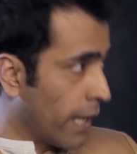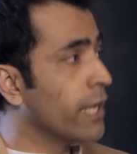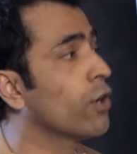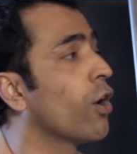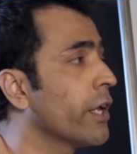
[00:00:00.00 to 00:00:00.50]

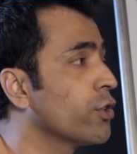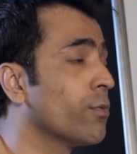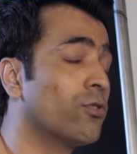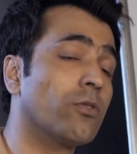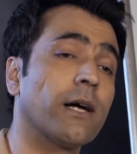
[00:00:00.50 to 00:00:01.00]
এই ঘরের
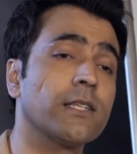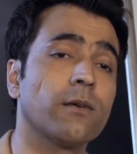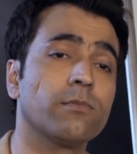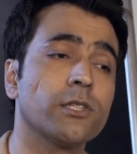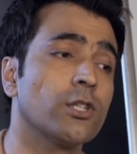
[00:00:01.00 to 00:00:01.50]
সমস্ত বাতি
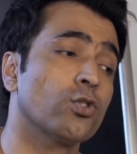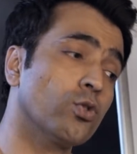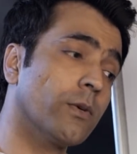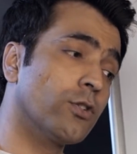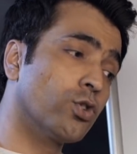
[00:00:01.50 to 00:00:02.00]
আপনি
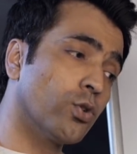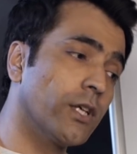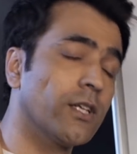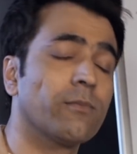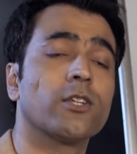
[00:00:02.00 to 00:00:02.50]
শুধুমাত্র
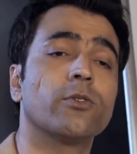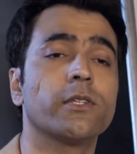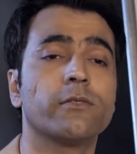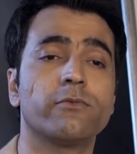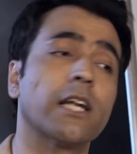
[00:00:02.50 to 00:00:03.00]
সঙ্গীতের
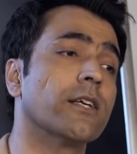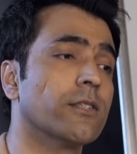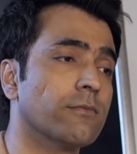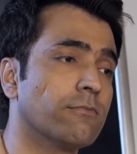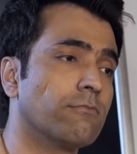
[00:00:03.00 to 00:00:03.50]
মাধ্যমে জ্বালিয়ে
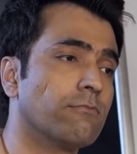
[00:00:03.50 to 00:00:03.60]
দিন